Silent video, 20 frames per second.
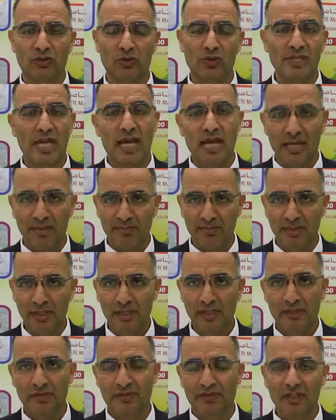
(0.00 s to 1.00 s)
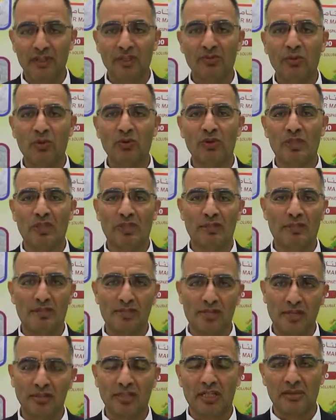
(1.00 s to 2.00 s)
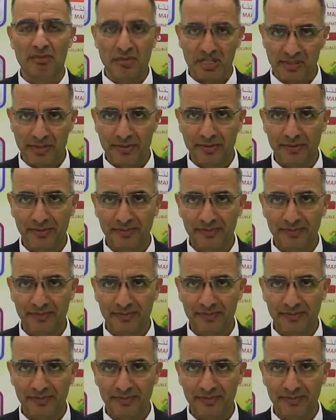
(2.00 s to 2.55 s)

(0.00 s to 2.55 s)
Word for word: تساهم في نمو الاقتصاد المصري